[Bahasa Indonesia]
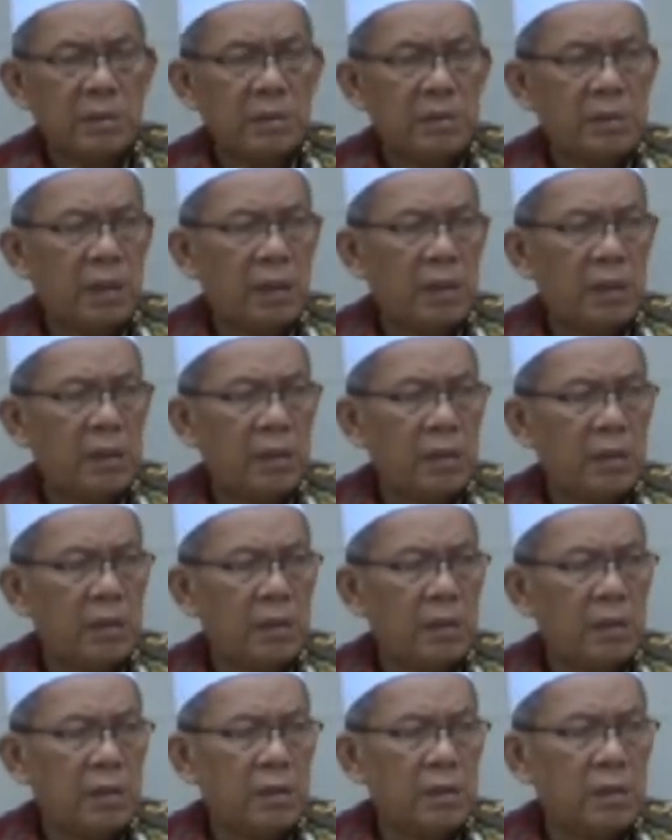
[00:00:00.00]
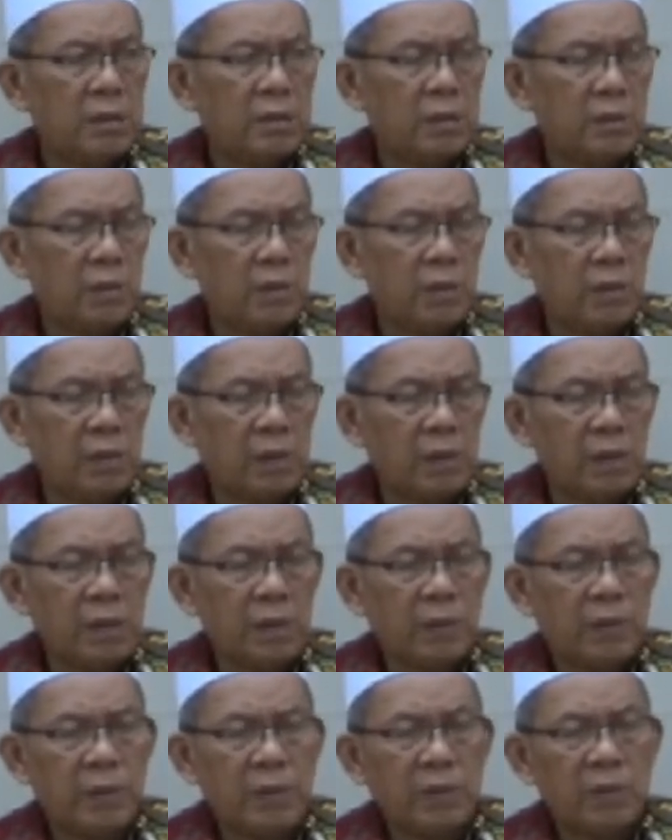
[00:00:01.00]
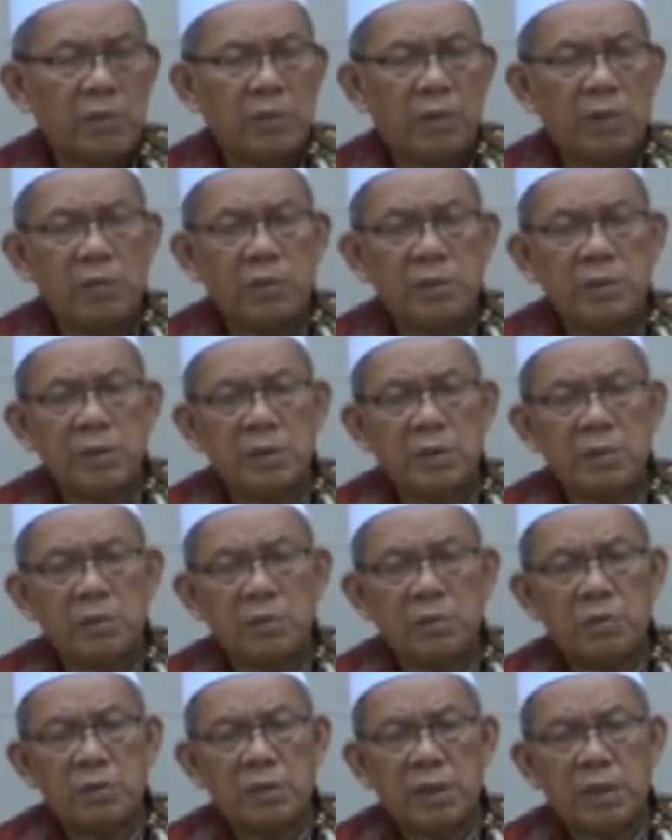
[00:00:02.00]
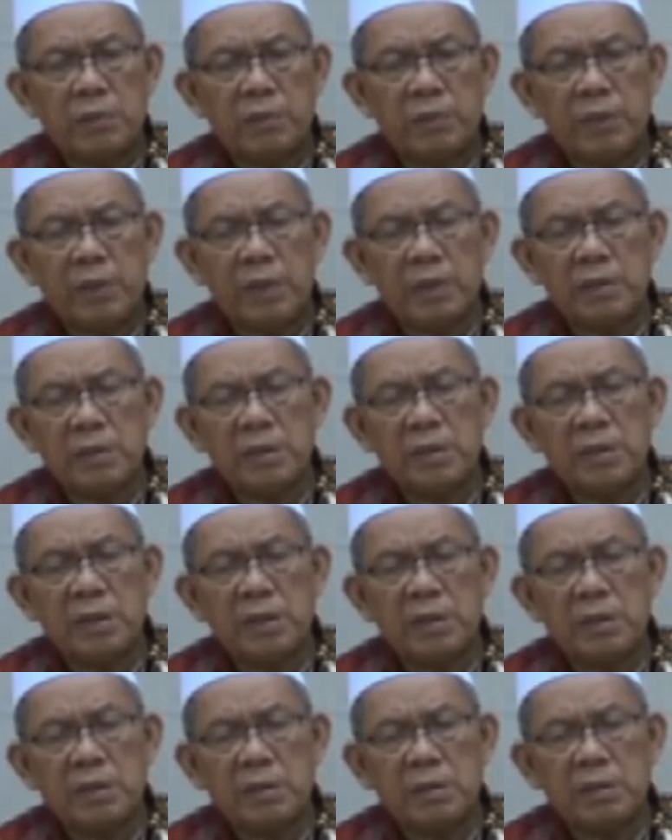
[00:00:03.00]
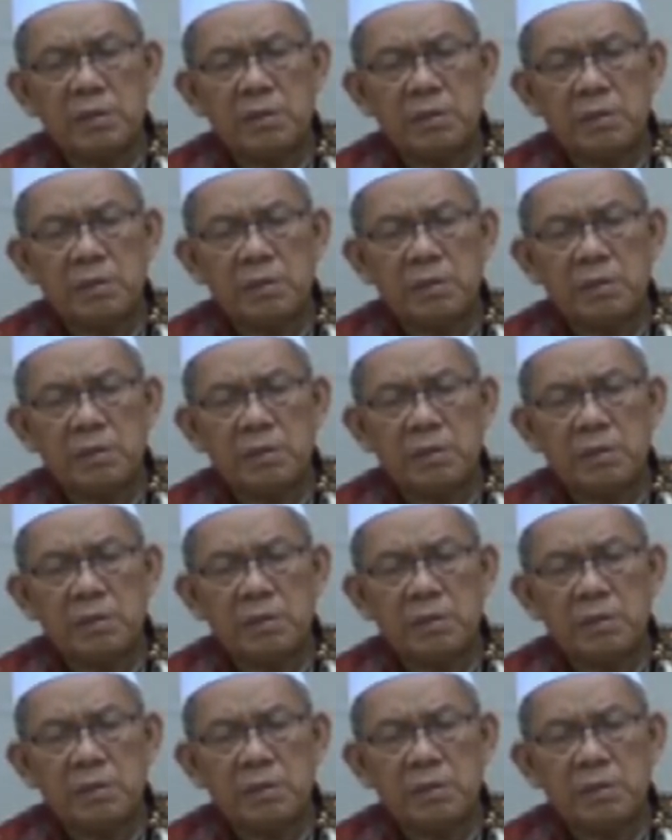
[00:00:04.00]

jadi ngeskolotnya tepati wawuh jeng urusan pengajian ya